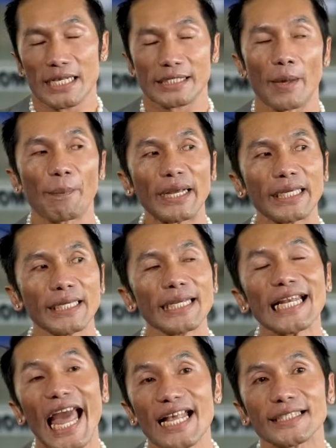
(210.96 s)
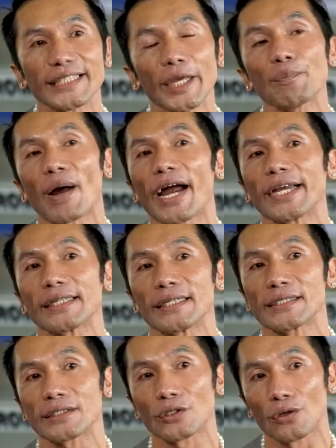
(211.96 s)
sa pagiging landscape
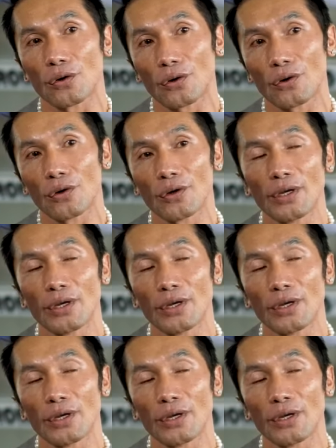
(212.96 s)
artist ko,